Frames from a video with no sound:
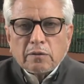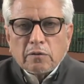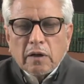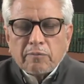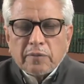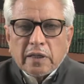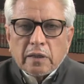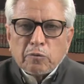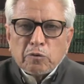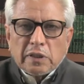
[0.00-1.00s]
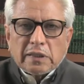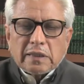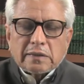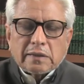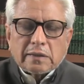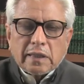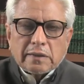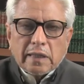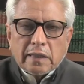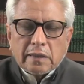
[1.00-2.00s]
तो हमने नबूत का सिलसिला
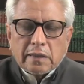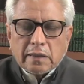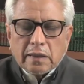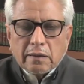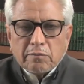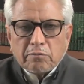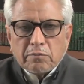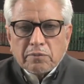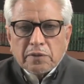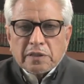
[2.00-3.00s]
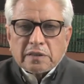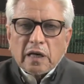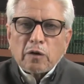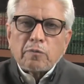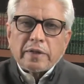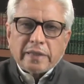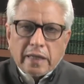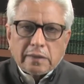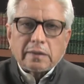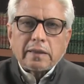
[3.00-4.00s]
जारी किया इंजार व
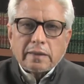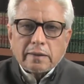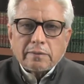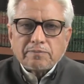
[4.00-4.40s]
बशारत के लिए